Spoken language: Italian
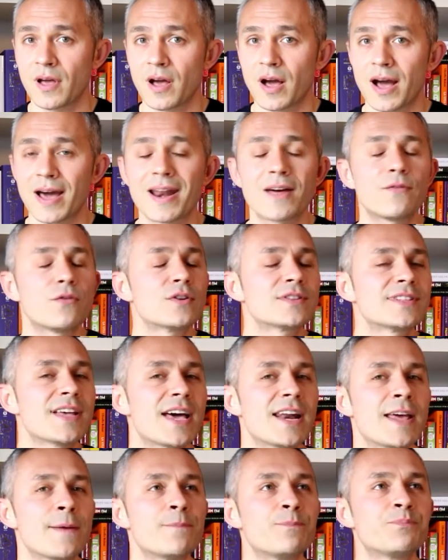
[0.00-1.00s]

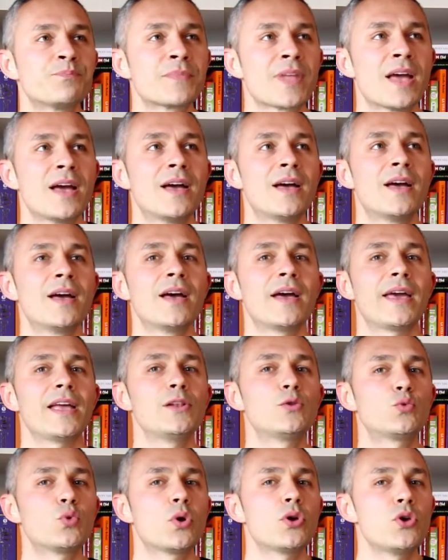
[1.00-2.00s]
rafforzare
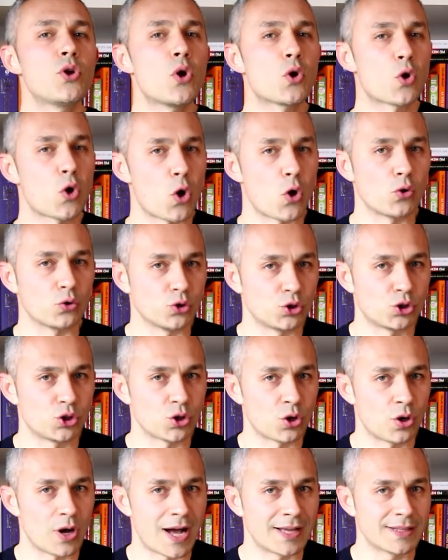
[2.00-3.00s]
il tuo io
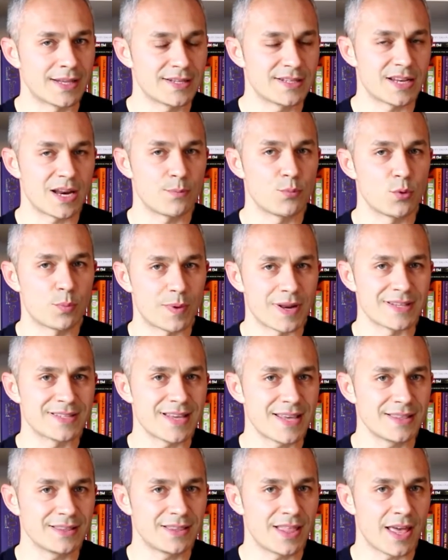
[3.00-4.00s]
conscio ad essere più
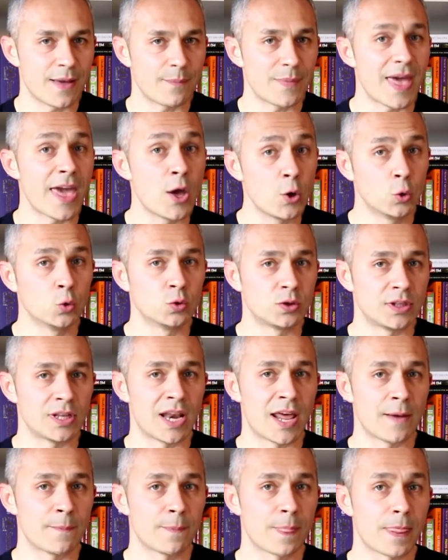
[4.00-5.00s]
presente è
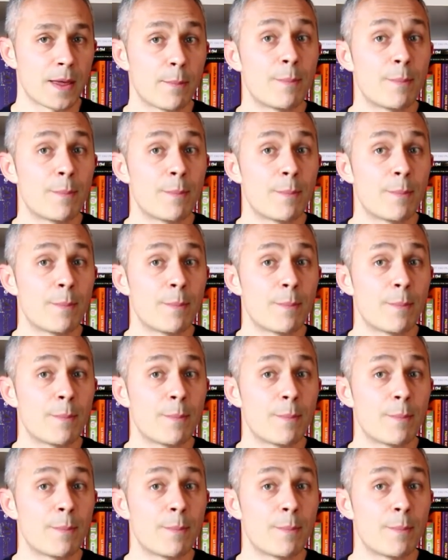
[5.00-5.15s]
utile,